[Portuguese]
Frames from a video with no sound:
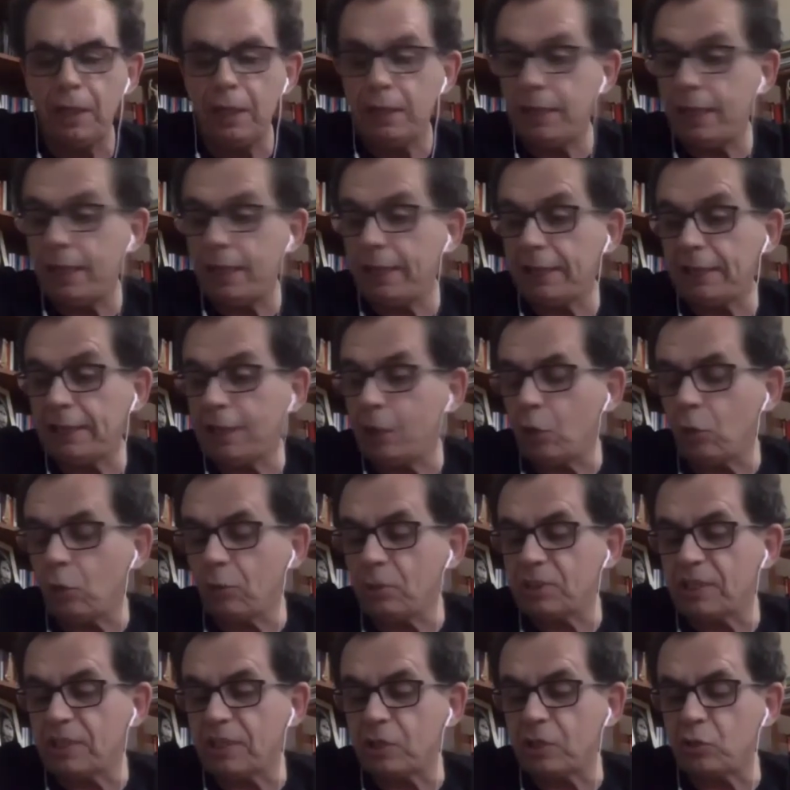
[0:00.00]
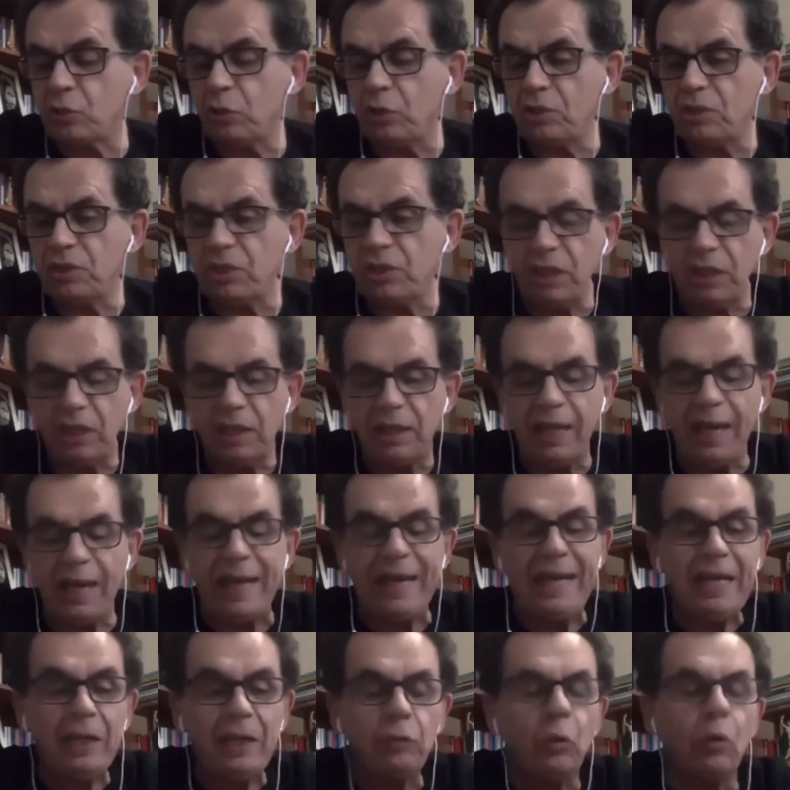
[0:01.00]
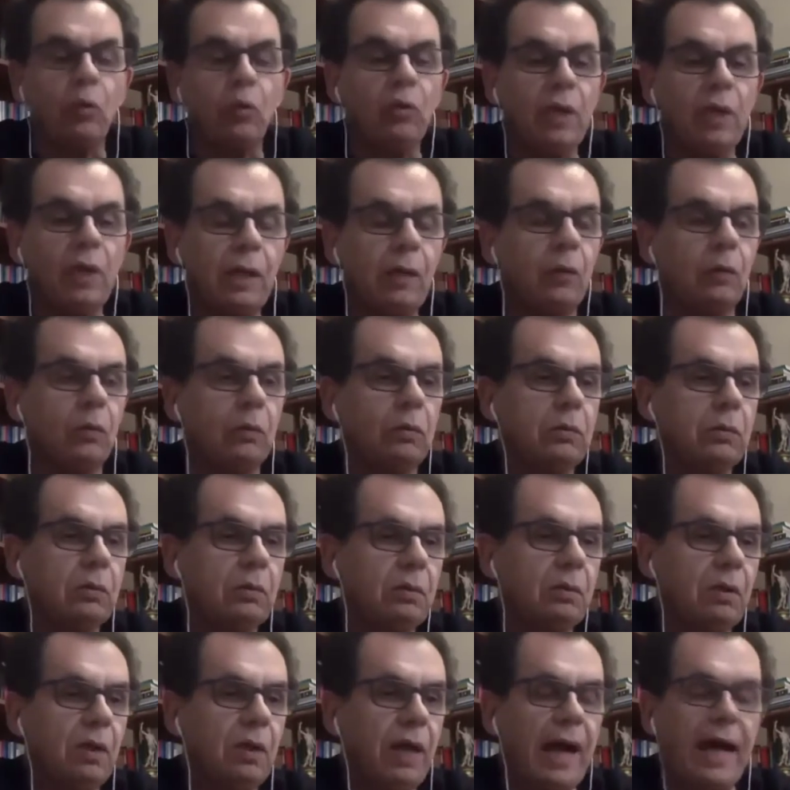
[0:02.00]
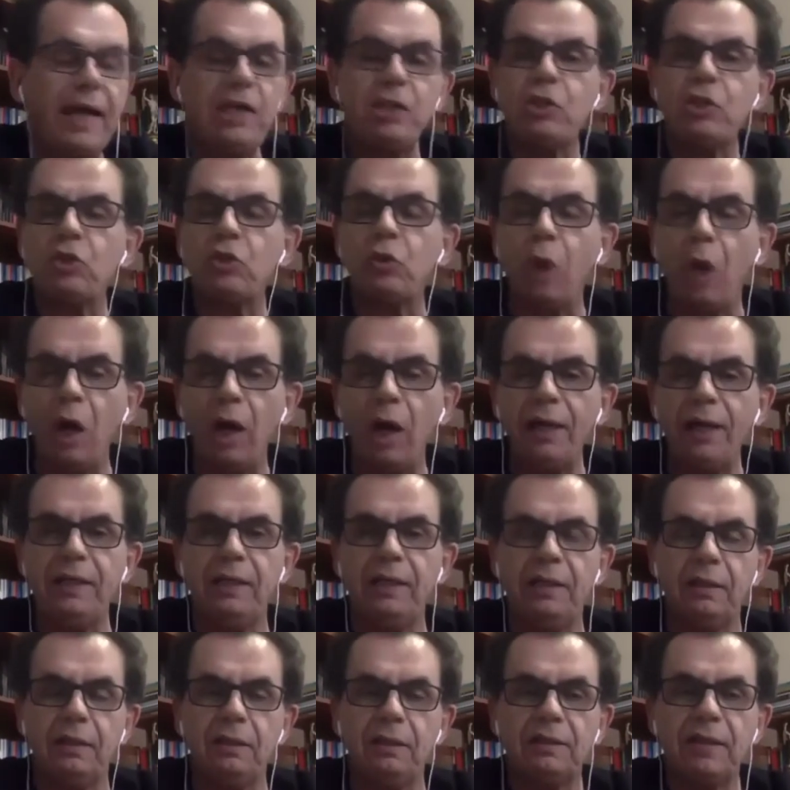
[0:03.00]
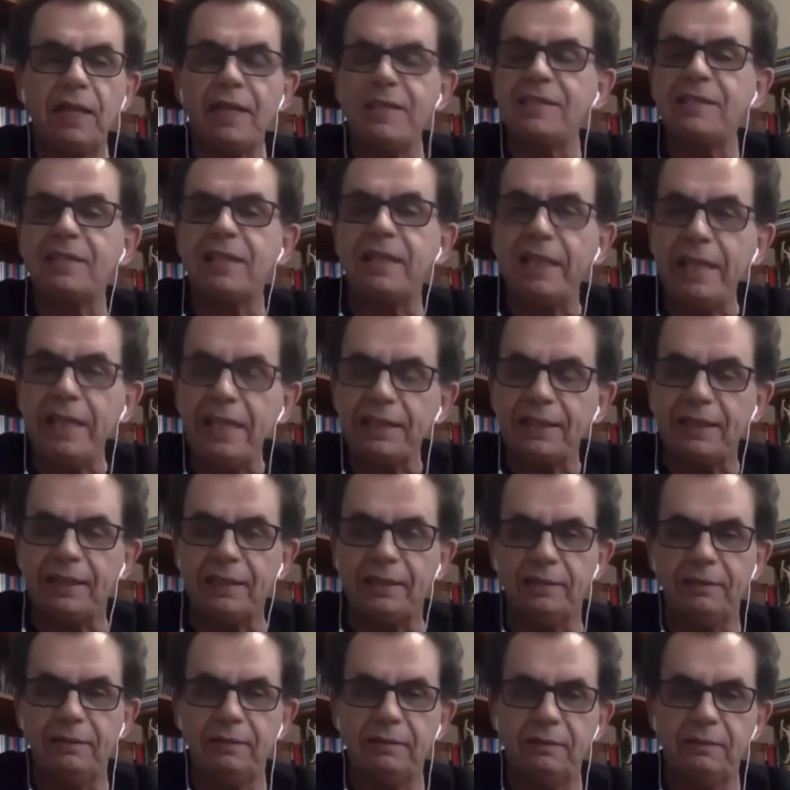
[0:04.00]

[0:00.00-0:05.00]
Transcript: E aí tem algumas questões que, querendo ou não, a história está escrita.